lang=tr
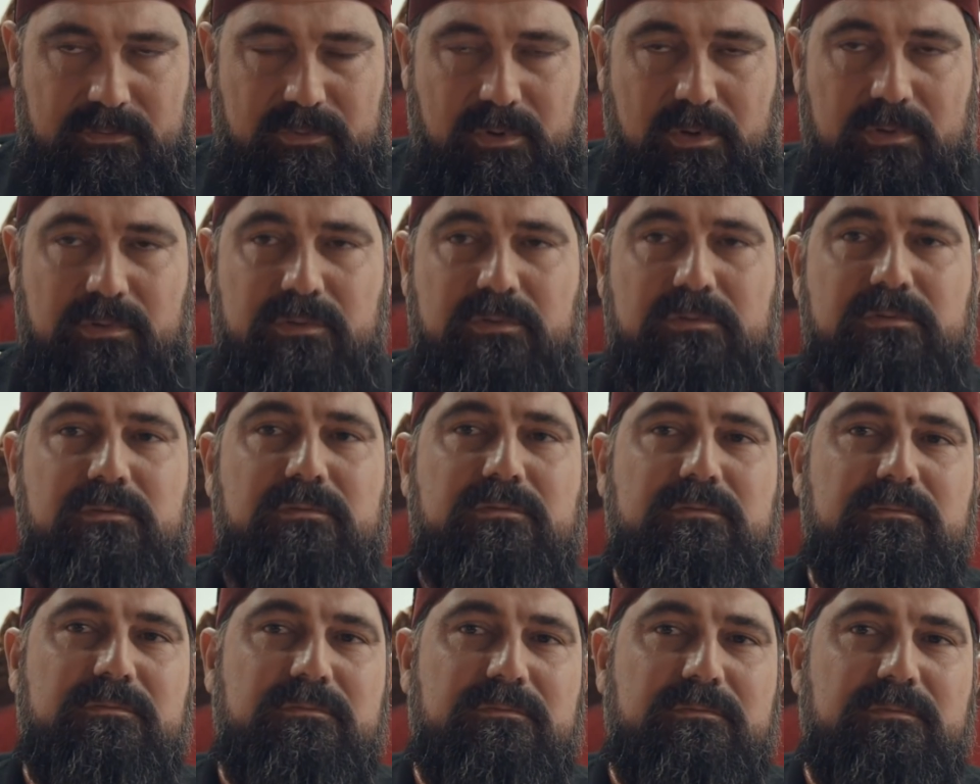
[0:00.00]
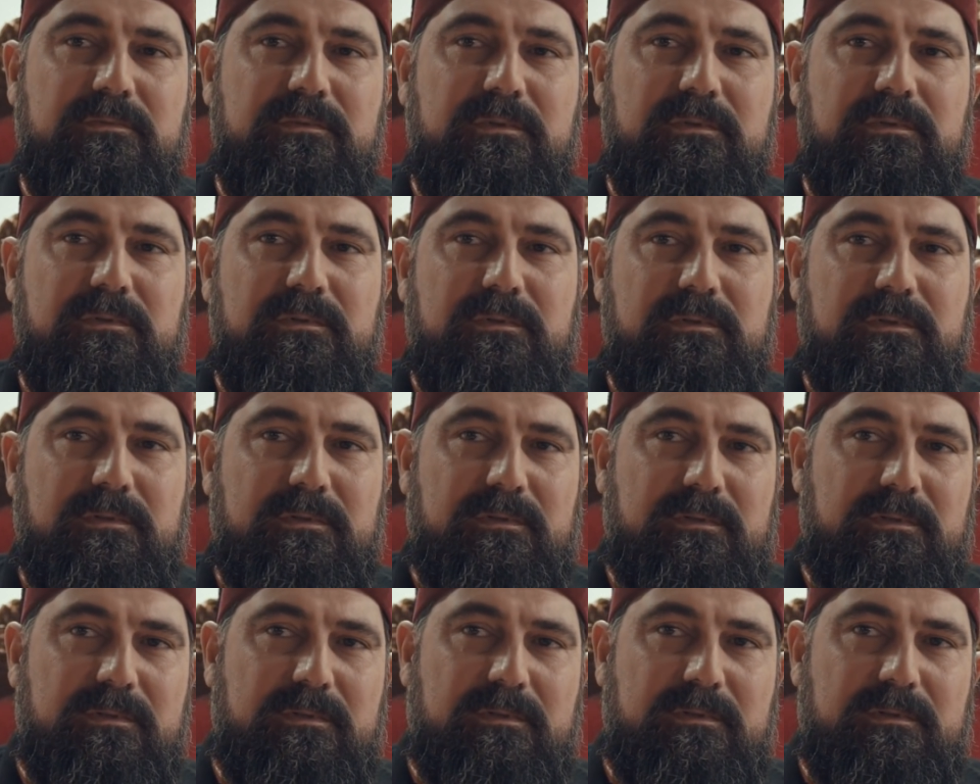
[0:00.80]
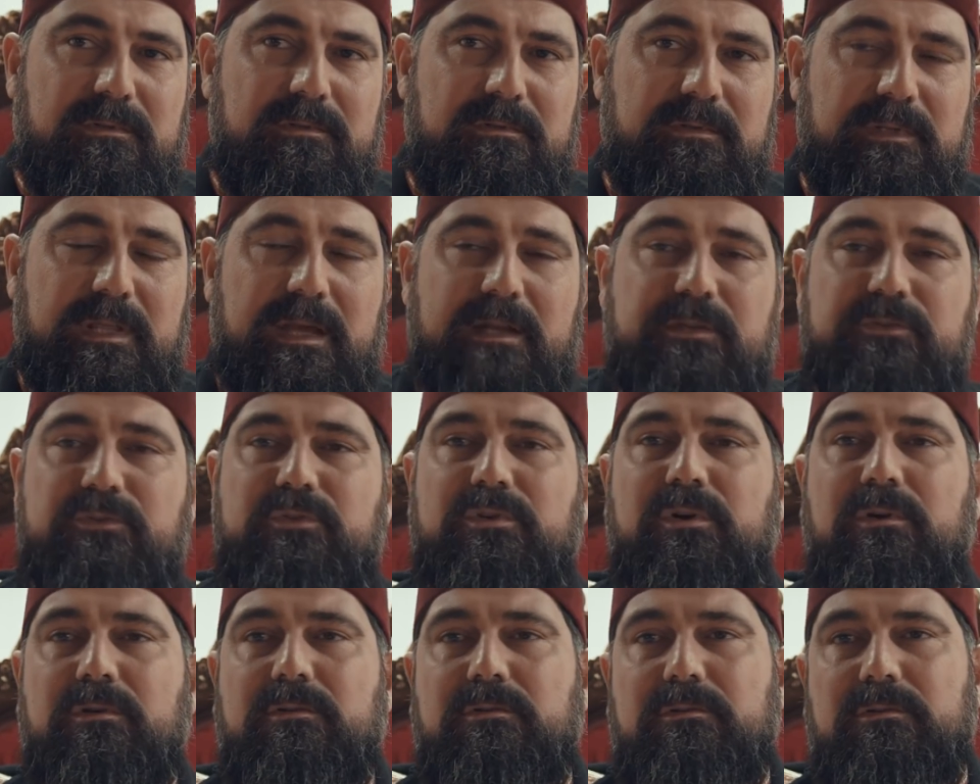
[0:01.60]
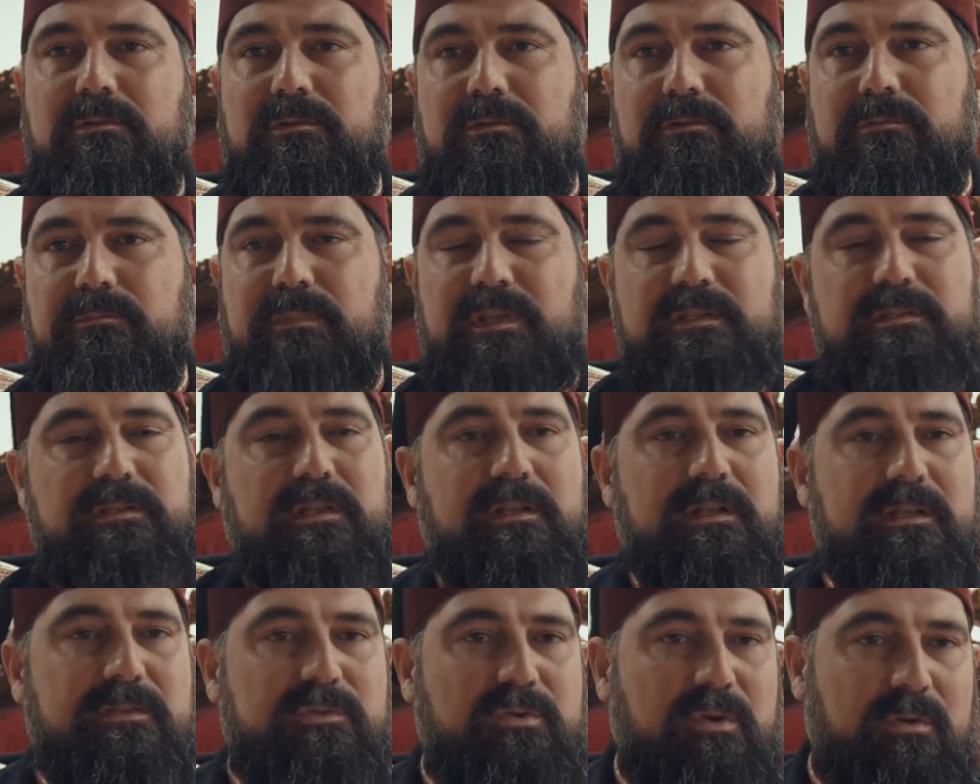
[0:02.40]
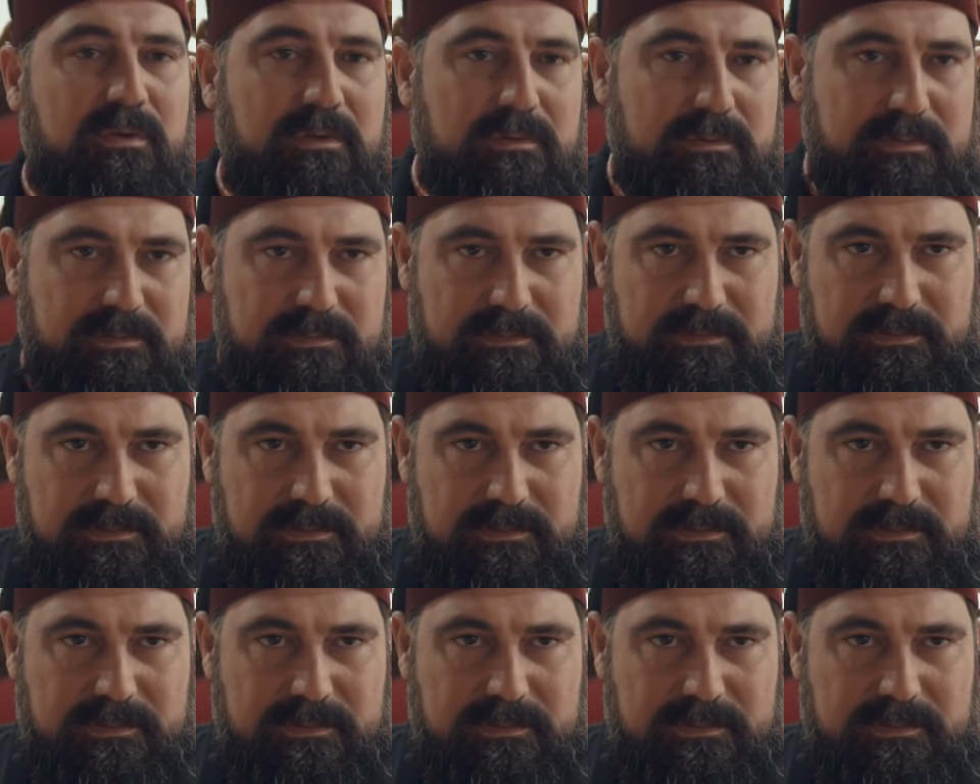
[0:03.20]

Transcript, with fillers: Doğru. Dert çok, mesele zor.